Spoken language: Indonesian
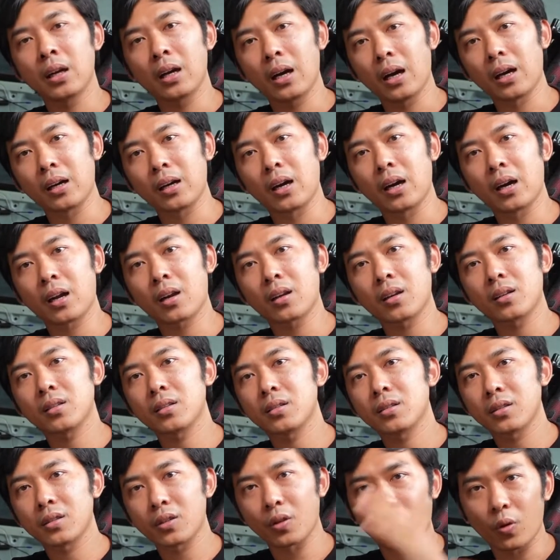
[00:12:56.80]
agar
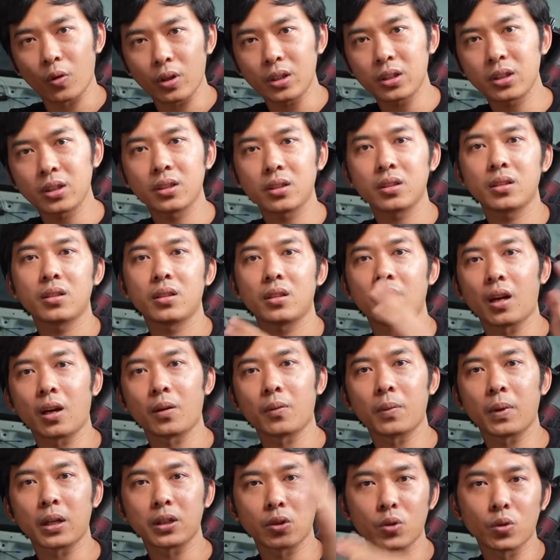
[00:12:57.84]
noise yang
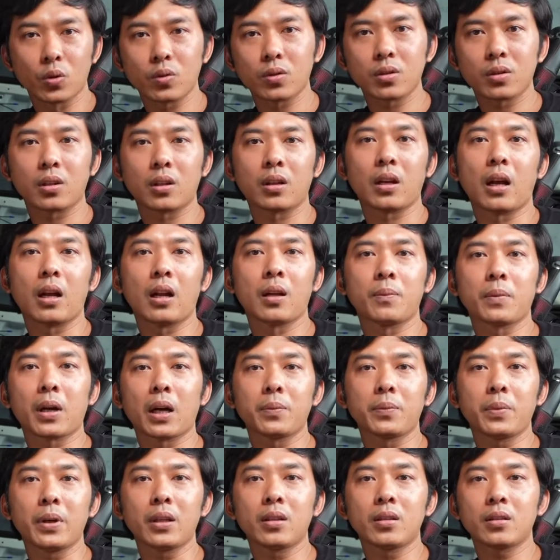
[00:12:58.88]
masuk ke dalam
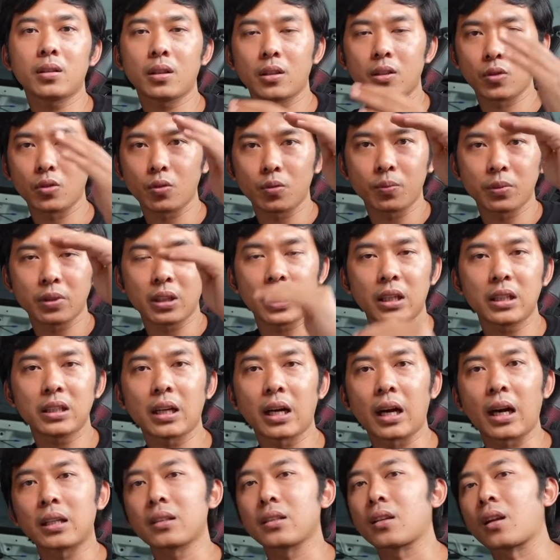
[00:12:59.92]
kabin itu menjadi
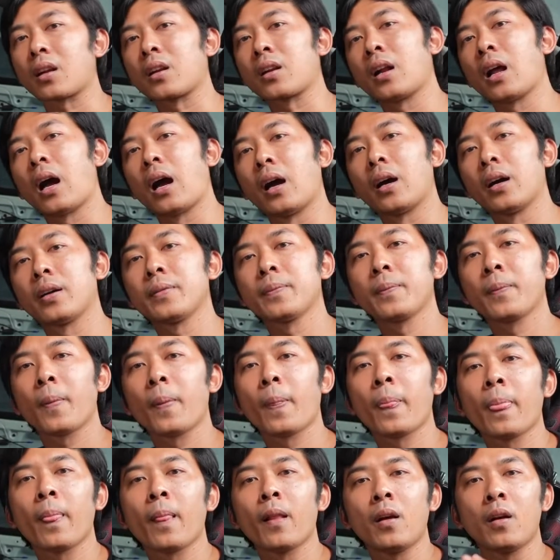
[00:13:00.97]
sangat rendah
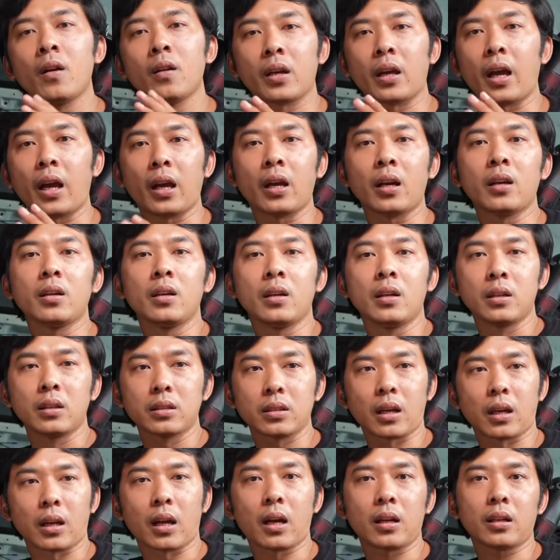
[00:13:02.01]
oke
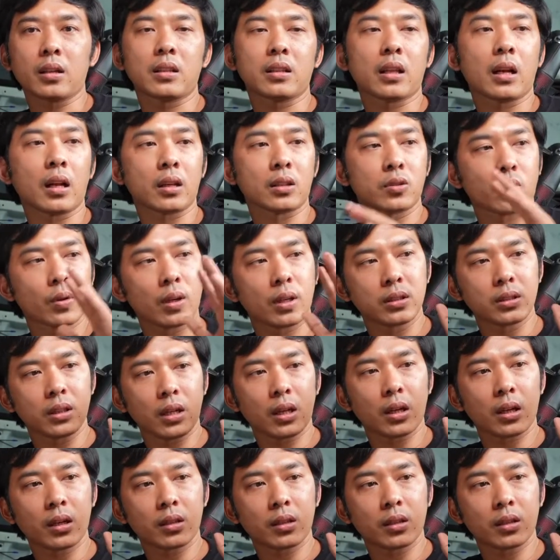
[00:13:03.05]
sekarang kita langsung aja